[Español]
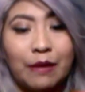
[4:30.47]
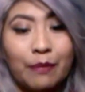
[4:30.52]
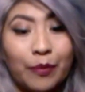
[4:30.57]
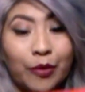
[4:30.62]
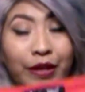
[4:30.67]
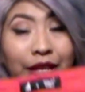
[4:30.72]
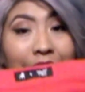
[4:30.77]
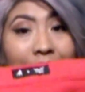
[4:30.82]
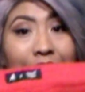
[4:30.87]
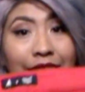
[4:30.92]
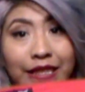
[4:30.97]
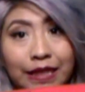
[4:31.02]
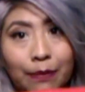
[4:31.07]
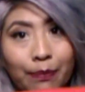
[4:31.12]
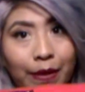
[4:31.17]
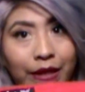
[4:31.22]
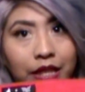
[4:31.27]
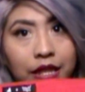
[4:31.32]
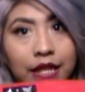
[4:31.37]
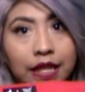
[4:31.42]
Porque este
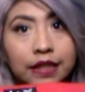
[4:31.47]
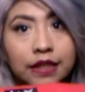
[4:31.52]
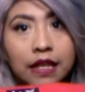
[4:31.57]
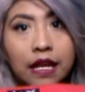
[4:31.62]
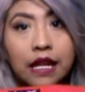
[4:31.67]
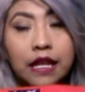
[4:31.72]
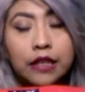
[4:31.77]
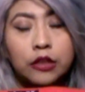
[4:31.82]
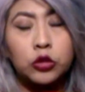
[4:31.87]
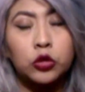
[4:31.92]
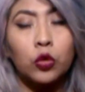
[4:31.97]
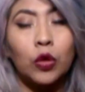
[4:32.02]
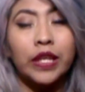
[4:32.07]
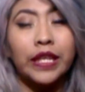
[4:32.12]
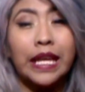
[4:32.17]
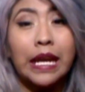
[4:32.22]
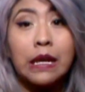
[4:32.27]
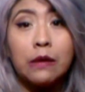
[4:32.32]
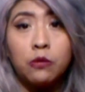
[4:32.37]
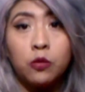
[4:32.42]
panditas
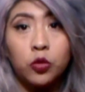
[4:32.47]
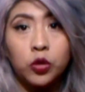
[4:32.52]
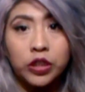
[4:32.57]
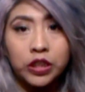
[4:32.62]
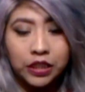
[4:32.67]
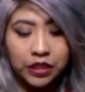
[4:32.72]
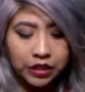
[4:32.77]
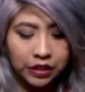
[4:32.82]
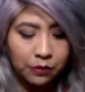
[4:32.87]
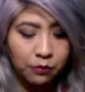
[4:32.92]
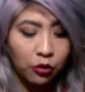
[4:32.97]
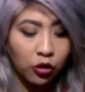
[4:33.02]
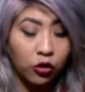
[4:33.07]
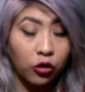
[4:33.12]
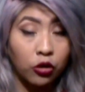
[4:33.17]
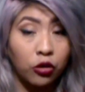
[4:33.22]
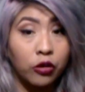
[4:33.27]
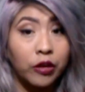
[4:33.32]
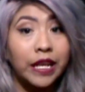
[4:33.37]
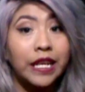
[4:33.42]
suelta muchísimo
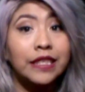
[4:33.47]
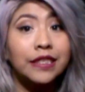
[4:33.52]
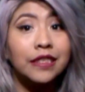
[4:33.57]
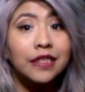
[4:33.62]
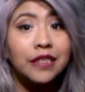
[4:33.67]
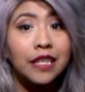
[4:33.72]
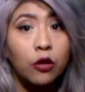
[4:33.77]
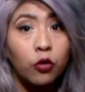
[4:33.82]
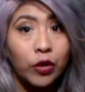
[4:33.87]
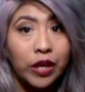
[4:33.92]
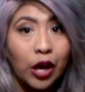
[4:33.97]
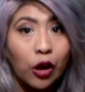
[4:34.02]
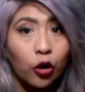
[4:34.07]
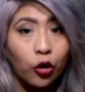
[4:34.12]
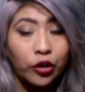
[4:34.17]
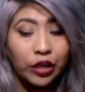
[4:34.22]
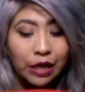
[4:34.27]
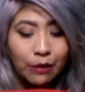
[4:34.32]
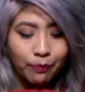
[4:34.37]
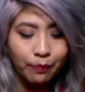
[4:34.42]
color. Este es de cuidado
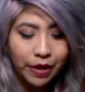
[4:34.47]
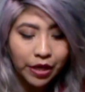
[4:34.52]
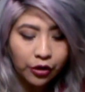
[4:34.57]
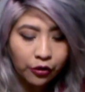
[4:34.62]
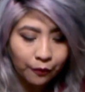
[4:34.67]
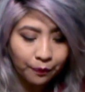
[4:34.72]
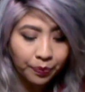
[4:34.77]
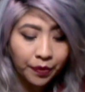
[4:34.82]
con el perro.